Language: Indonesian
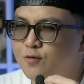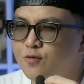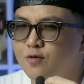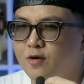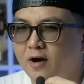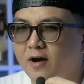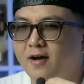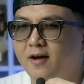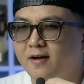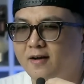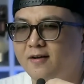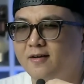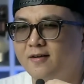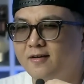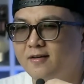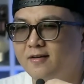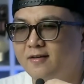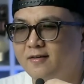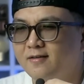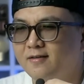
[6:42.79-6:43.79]
gue
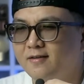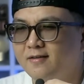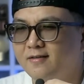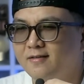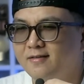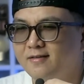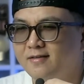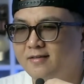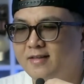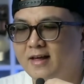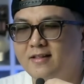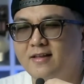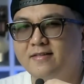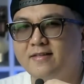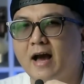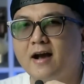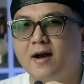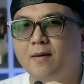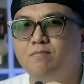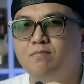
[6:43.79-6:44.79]
jadi
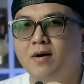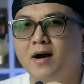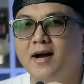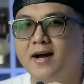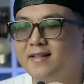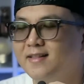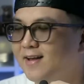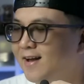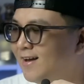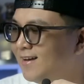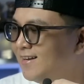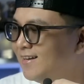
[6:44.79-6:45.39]
cakep banget dah.